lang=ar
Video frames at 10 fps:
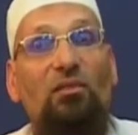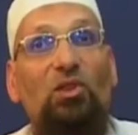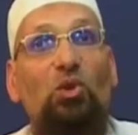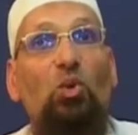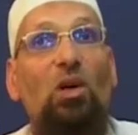في
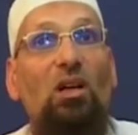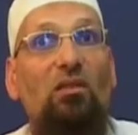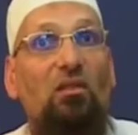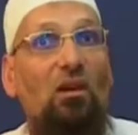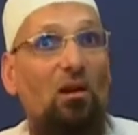شيوع
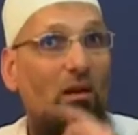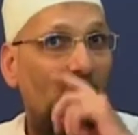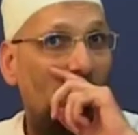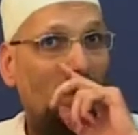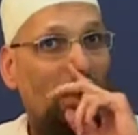الأفكار
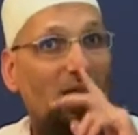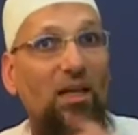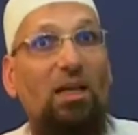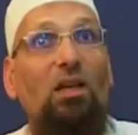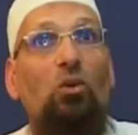الخاطئة عن
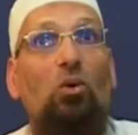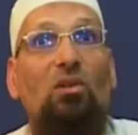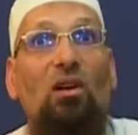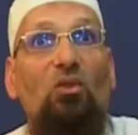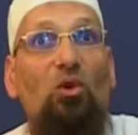الجن
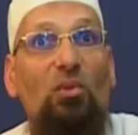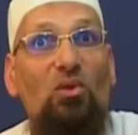وقدراتهم